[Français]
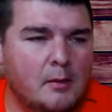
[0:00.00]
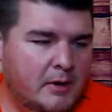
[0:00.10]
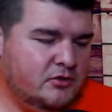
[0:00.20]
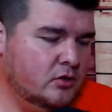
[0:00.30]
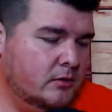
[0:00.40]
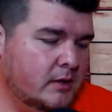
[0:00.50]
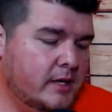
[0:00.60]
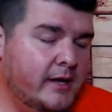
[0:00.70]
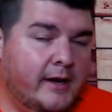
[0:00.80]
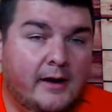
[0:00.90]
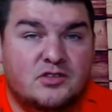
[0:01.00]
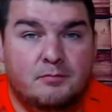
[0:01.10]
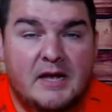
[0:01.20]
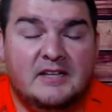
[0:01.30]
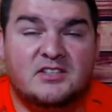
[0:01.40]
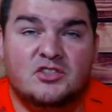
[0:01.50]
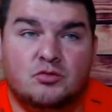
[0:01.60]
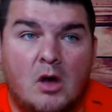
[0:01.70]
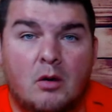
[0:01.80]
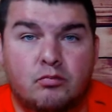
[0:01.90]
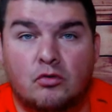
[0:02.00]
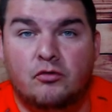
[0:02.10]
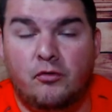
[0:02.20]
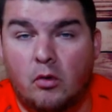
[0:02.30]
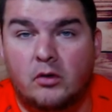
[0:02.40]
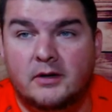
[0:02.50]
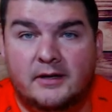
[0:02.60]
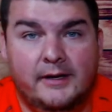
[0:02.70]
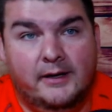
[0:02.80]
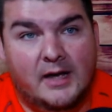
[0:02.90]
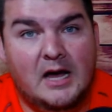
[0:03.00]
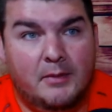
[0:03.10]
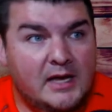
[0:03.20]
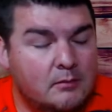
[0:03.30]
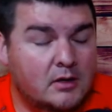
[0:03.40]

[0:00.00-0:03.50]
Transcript: Mais en tout cas, euh, c'est une belle petite histoire pour Ford, qui, quand même,